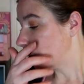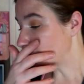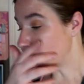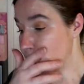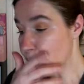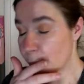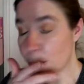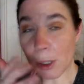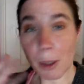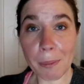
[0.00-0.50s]

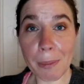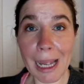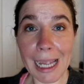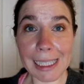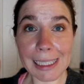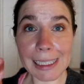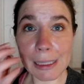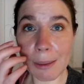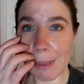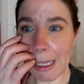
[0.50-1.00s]
Donc
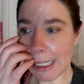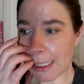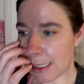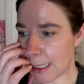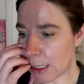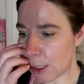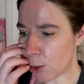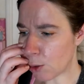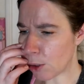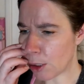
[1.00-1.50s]
bah c'est
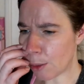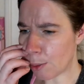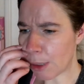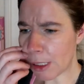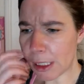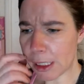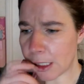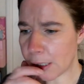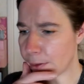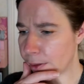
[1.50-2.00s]
parti, je ne sais
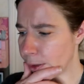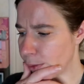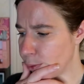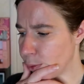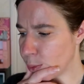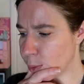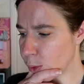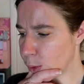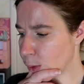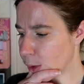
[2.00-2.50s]
pas si Evan
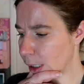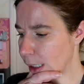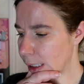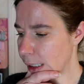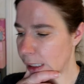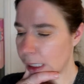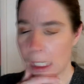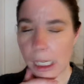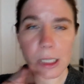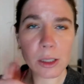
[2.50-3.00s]
vous montrera
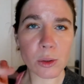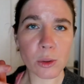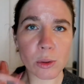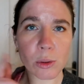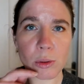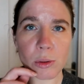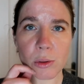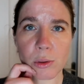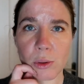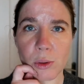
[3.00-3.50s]
ce qu'il a
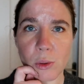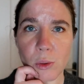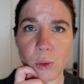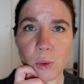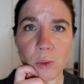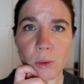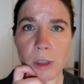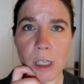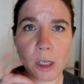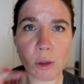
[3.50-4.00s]
reçu euh, dans
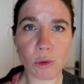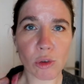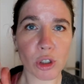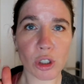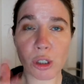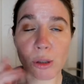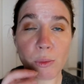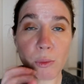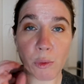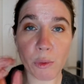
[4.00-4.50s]
son
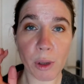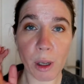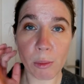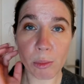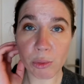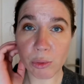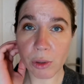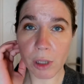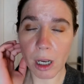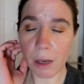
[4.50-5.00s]
calendrier, on verra
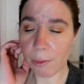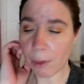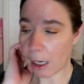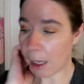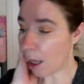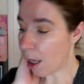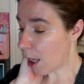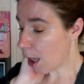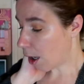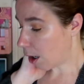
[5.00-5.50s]
plus tard,
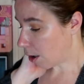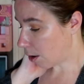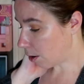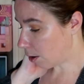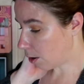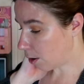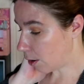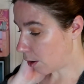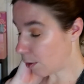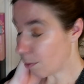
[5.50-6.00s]
voilà.
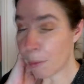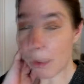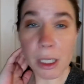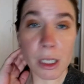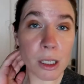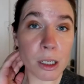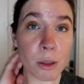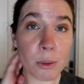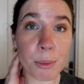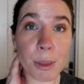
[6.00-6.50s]
Euh,
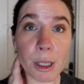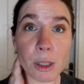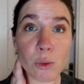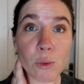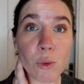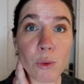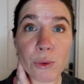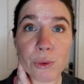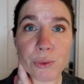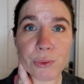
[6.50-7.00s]
mais bah
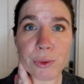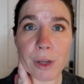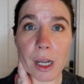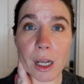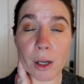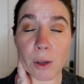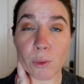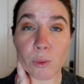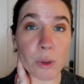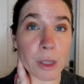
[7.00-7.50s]
nous on
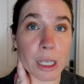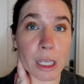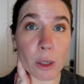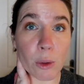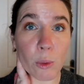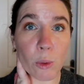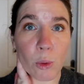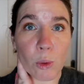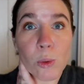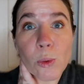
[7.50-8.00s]
va
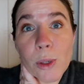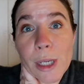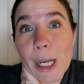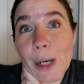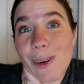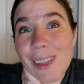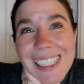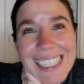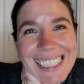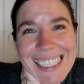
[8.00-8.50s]
ouvrir euh, nos
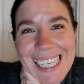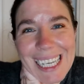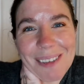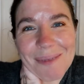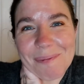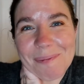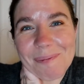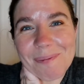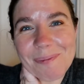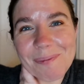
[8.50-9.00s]
calendriers.
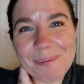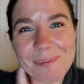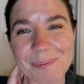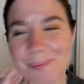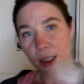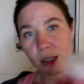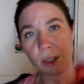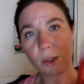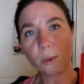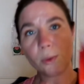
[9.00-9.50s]

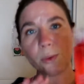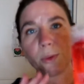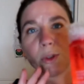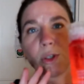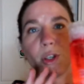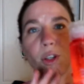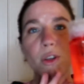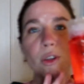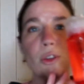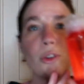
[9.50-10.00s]

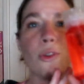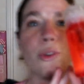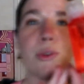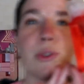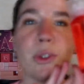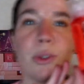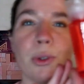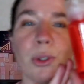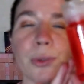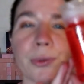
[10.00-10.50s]
Donc là le
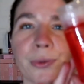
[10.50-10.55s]
look